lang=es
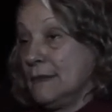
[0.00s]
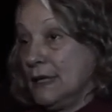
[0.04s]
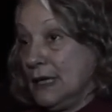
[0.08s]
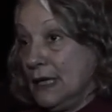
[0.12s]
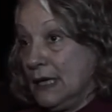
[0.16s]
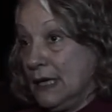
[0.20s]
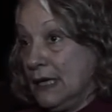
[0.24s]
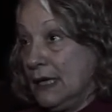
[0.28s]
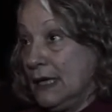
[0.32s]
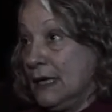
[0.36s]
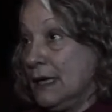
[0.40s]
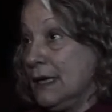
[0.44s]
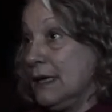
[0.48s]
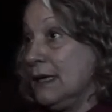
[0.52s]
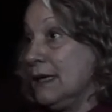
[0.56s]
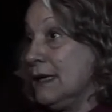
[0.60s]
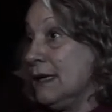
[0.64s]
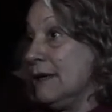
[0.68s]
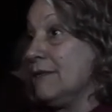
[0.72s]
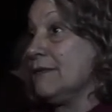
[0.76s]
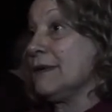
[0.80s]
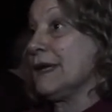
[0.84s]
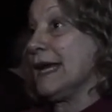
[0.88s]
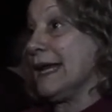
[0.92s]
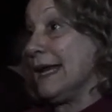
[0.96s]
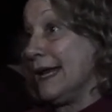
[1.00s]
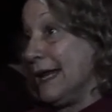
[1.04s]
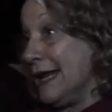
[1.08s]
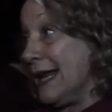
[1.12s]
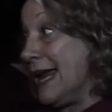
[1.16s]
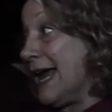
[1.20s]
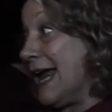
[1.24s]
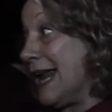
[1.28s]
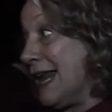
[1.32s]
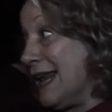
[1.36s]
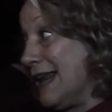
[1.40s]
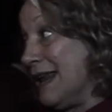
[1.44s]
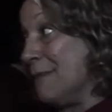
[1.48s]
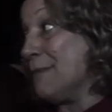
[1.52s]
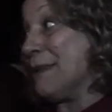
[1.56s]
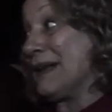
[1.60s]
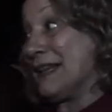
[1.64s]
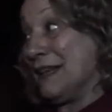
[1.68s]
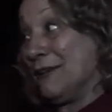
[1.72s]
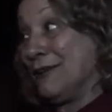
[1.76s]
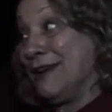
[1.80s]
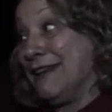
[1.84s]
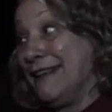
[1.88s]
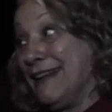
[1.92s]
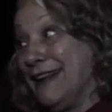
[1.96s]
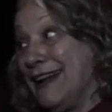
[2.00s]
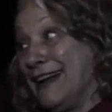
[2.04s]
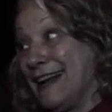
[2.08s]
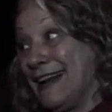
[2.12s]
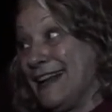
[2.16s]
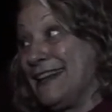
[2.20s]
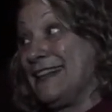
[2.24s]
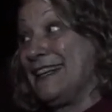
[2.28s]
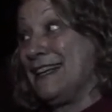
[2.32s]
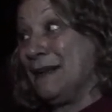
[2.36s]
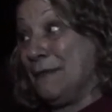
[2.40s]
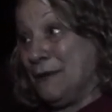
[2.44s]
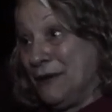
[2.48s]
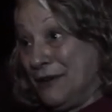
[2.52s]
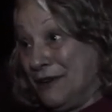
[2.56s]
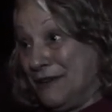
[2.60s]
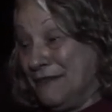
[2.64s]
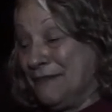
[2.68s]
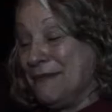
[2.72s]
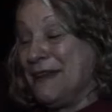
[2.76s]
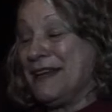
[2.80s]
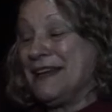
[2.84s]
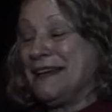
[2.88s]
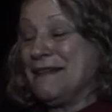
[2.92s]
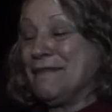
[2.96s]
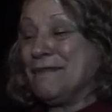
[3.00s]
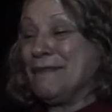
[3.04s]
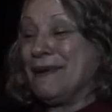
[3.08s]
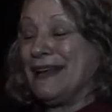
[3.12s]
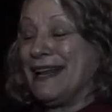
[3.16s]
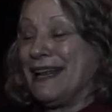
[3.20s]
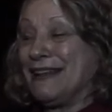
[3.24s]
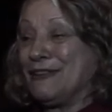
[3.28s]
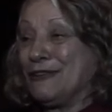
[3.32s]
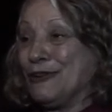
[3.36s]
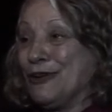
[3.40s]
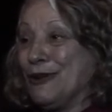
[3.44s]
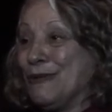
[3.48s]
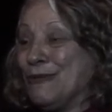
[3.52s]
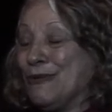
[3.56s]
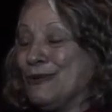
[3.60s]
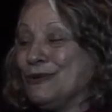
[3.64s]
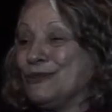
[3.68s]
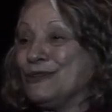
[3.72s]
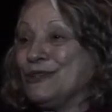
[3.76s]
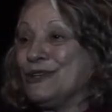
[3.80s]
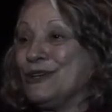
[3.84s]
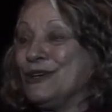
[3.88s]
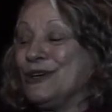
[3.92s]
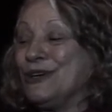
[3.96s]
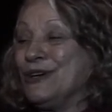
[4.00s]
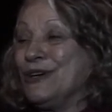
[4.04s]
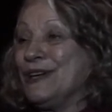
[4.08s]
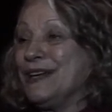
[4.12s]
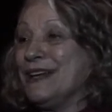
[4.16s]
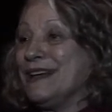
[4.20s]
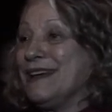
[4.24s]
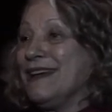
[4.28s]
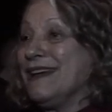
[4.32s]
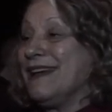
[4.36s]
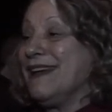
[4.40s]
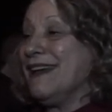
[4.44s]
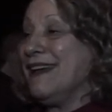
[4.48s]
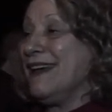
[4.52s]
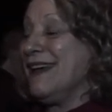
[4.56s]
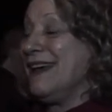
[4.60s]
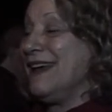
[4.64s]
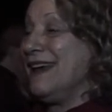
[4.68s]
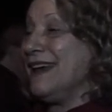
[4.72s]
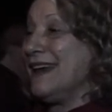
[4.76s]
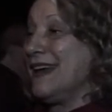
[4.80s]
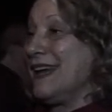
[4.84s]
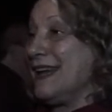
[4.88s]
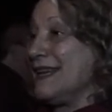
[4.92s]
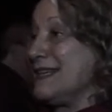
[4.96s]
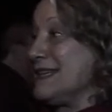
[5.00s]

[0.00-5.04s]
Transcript: y, en general, en particular de la Argentina, pero para todo el mundo. Eh, que